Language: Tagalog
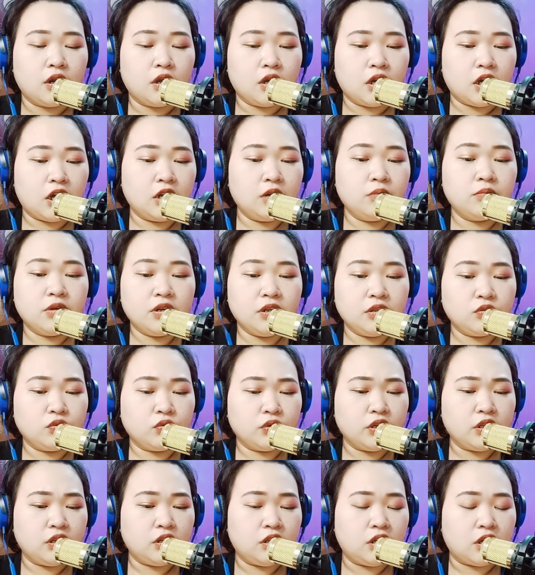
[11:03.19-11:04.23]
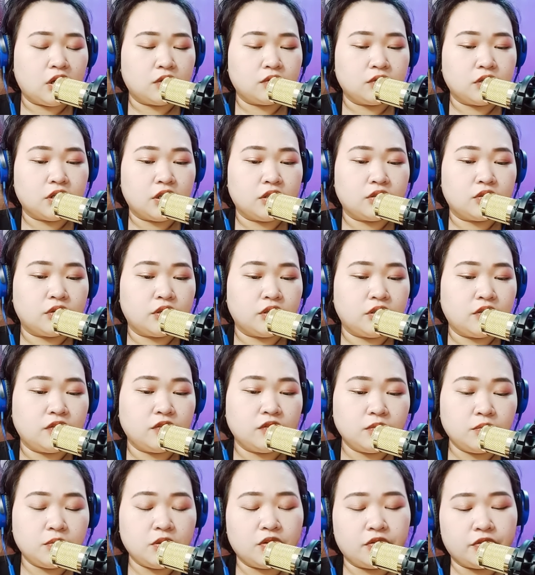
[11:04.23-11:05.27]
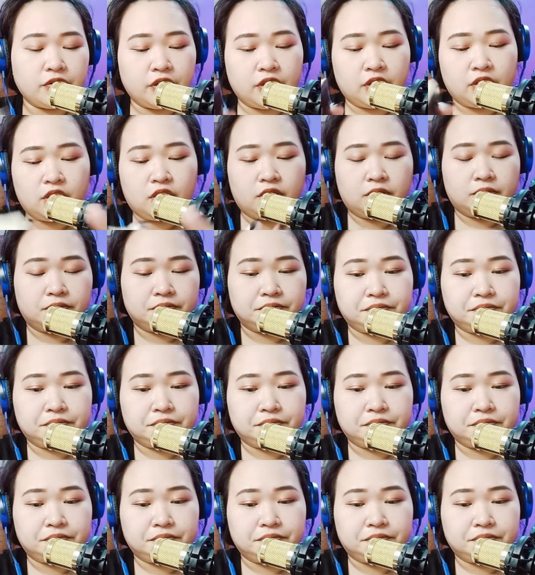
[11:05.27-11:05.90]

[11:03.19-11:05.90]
ano man itong inihaw na ito. And this could be your reading.